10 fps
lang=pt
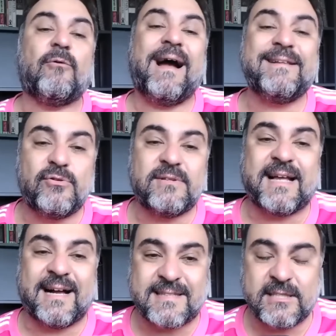quatro
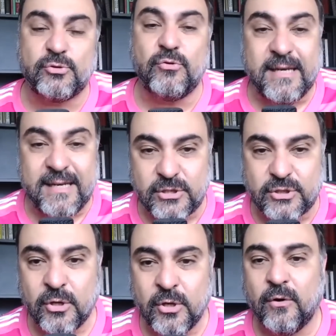taças no
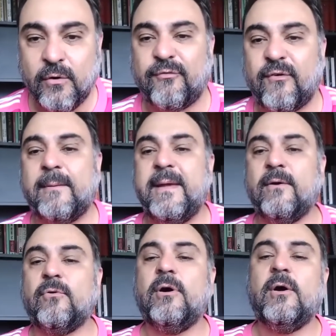lixo, o
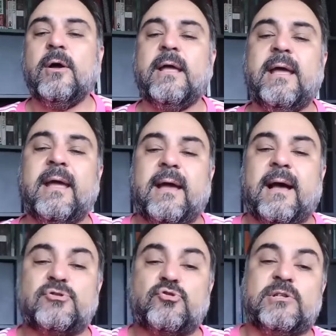Flamengo e
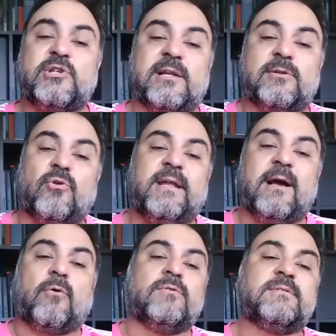a sua
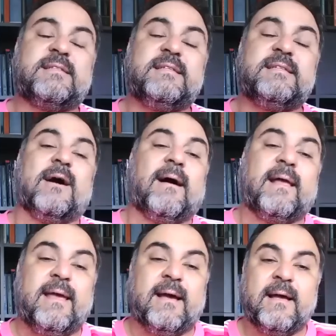diretoria consigam
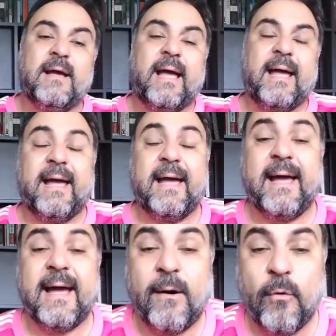aí
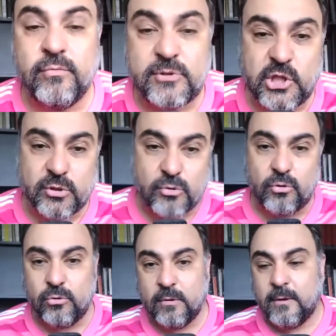é, um
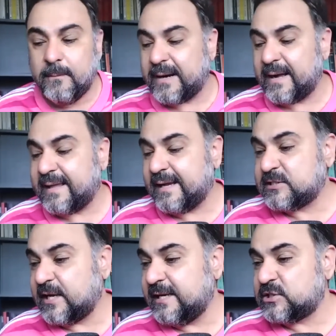título para que a
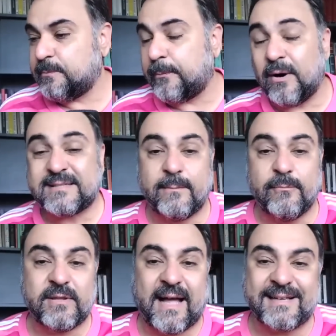gente possa
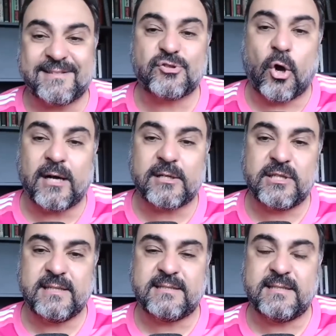mudar a
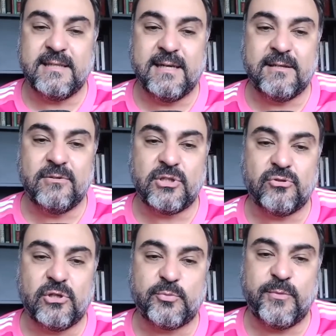sorte desse ano de
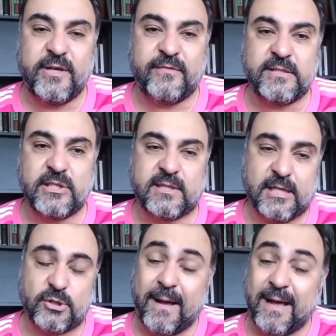
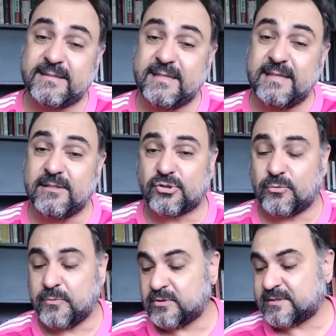2023. Mas isso,
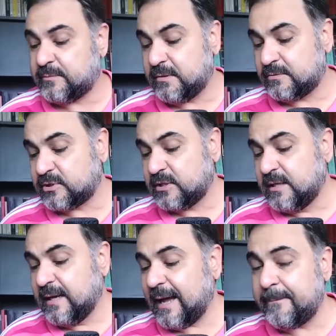meus amigos,
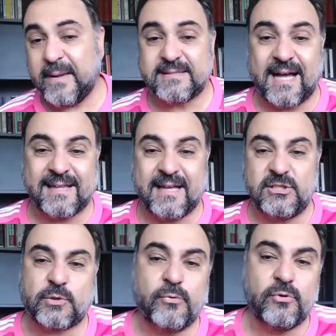apesar da
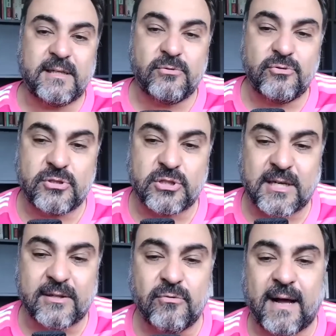disputa dos
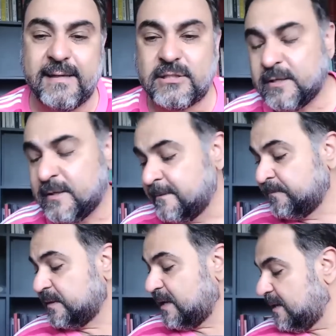estaduais,
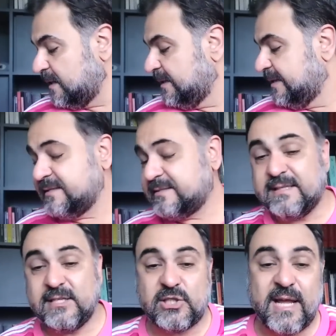né?
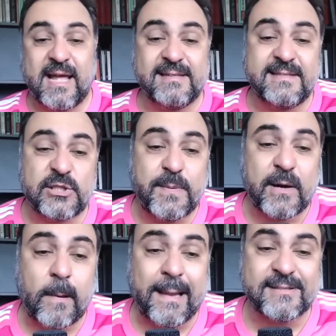Existem as
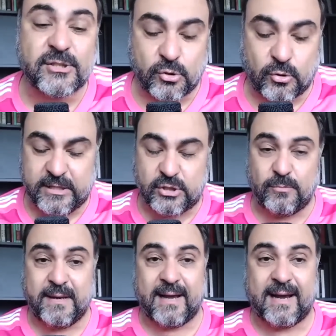especulações
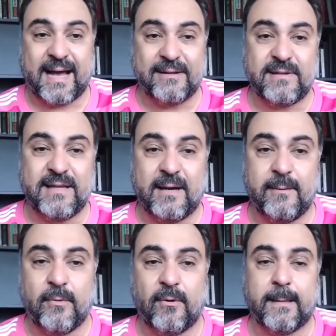do mercado da
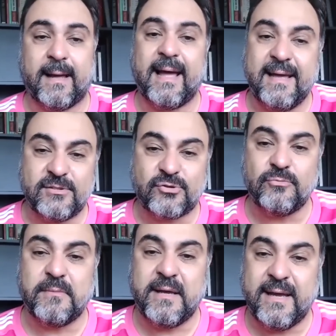bola. É isso
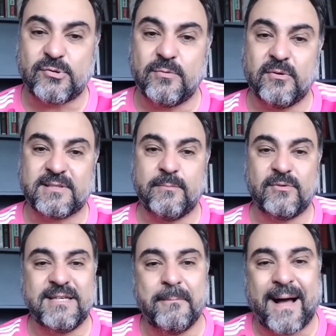mesmo, meus amigos.
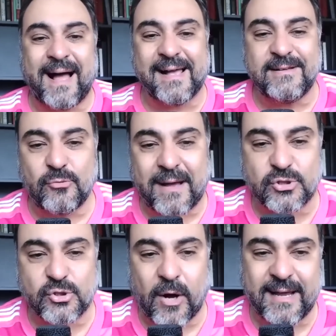E mais uma
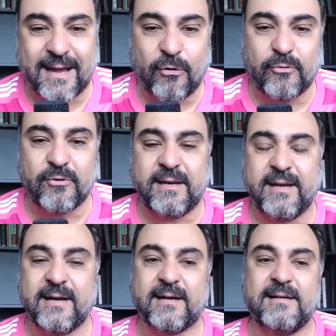joia
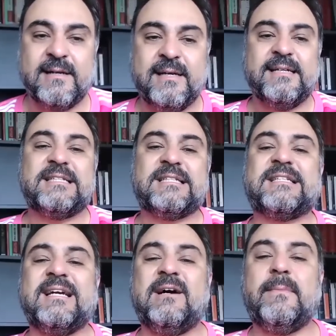rubro-negra
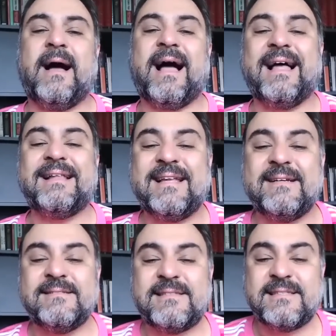chama
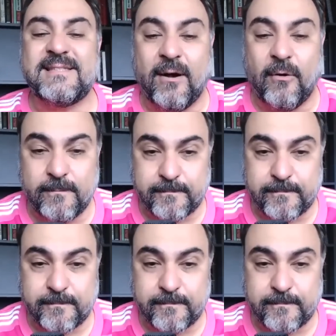atenção